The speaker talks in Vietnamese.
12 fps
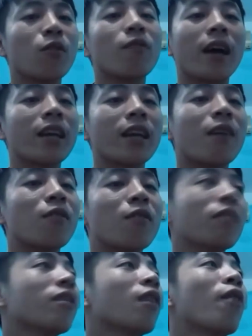phải gì đâu
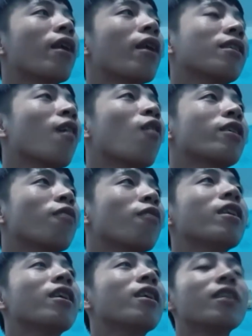chẳng qua là tụi con giống
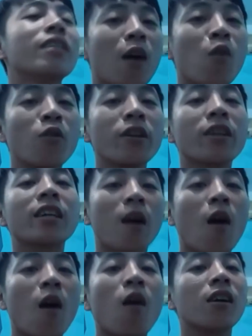như những người cháu những người
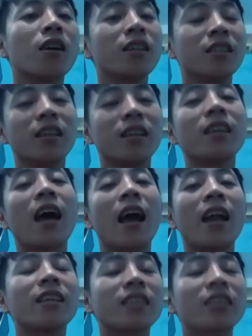con những cái thế hệ
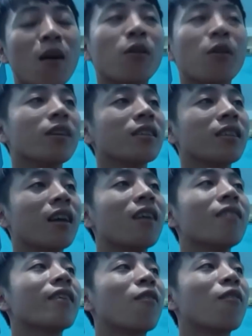đi sau
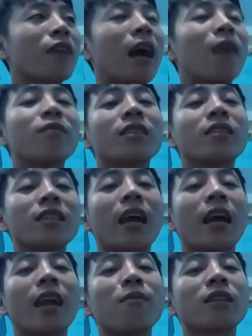tới về đồng cảm và chia
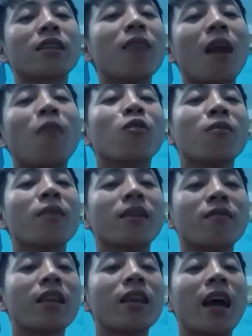sẻ bằng tấm lòng của mình
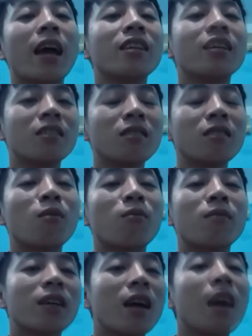với thế hệ đi trước một
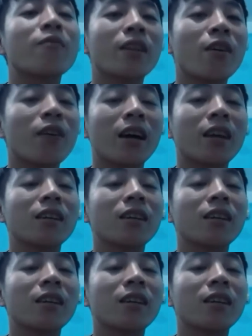bữa cơm vậy thôi ạ à.